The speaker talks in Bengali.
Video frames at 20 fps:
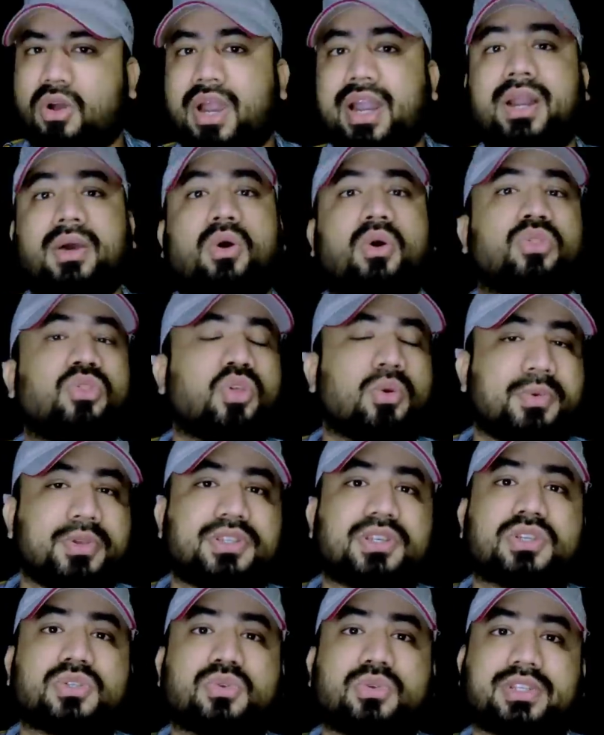একটা
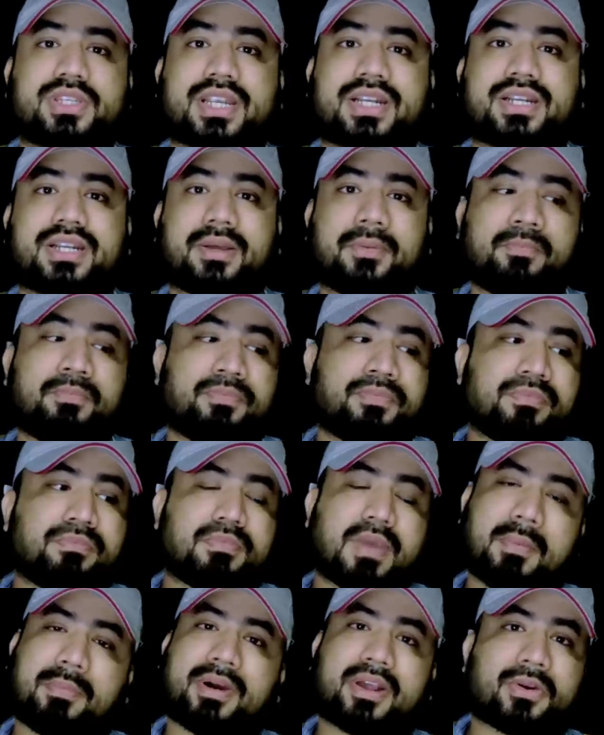অন্ধবিশ্বাস রয়েছে একটা
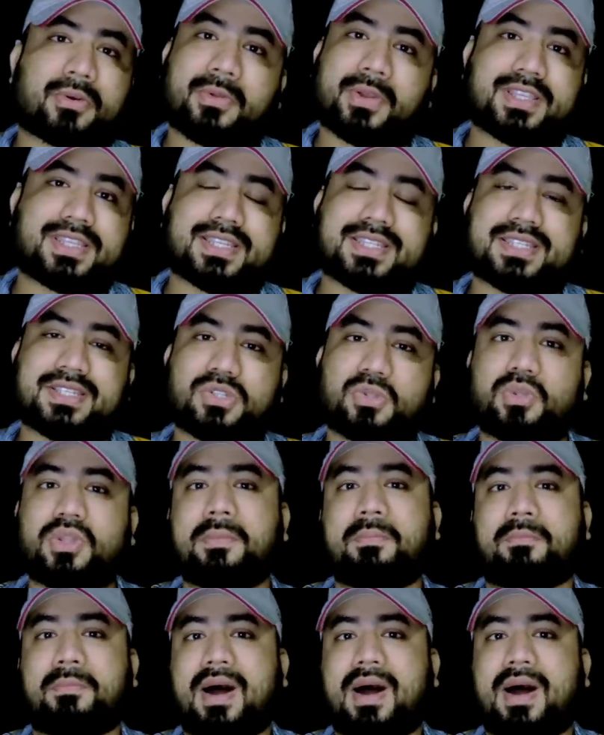ব্যাপার রয়েছে যে যদি